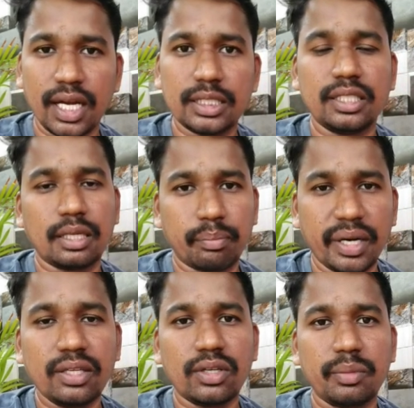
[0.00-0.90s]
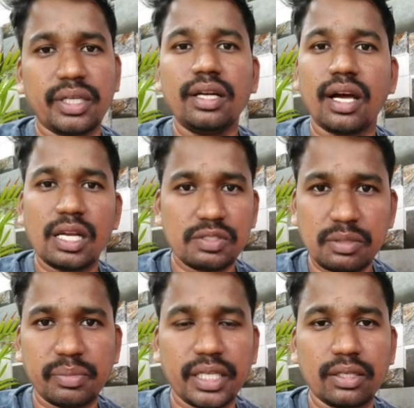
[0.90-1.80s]
அதை நீங்கள் படிக்கணும் அப்படின்னா நாலு
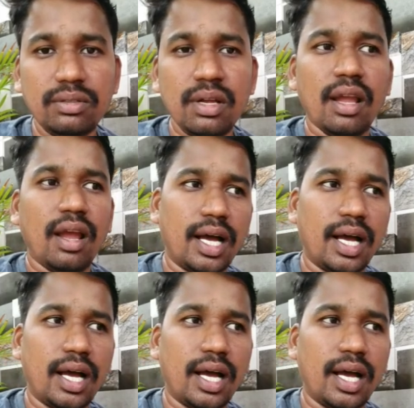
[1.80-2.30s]
வருஷம் படிக்கணும்